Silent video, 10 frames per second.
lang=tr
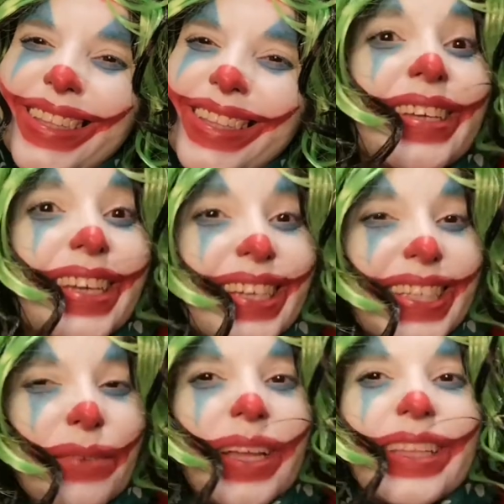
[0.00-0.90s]
İyi
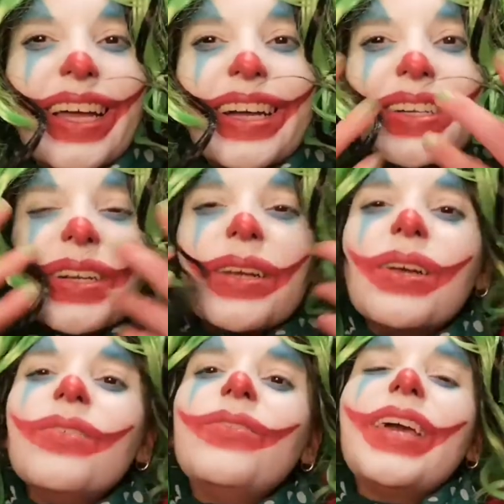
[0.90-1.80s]
zamanlar
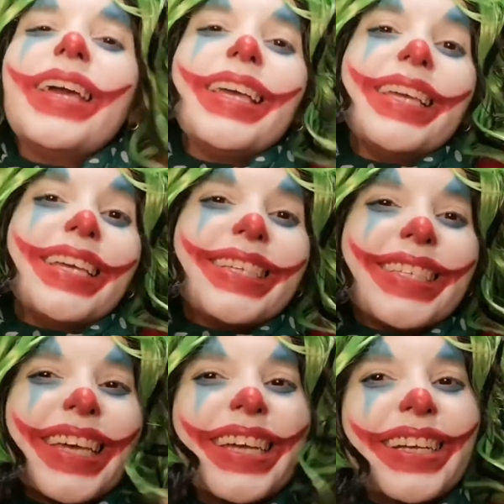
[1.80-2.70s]
ve iyi
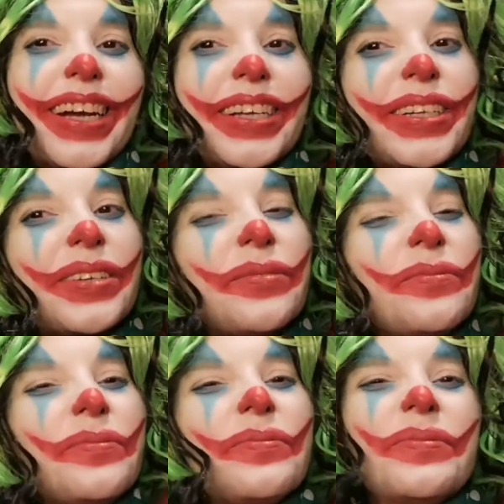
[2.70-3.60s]
seyirler.
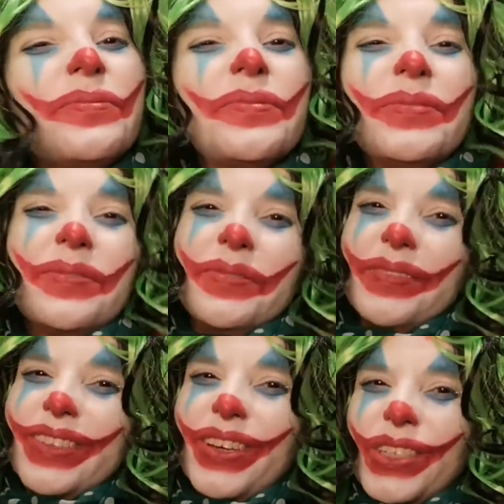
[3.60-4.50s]

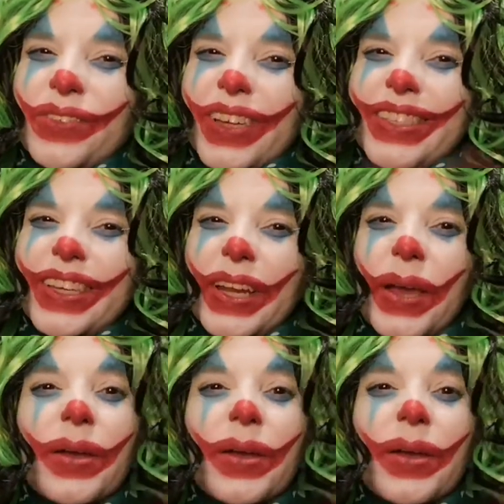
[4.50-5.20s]
Görüşmek üzere.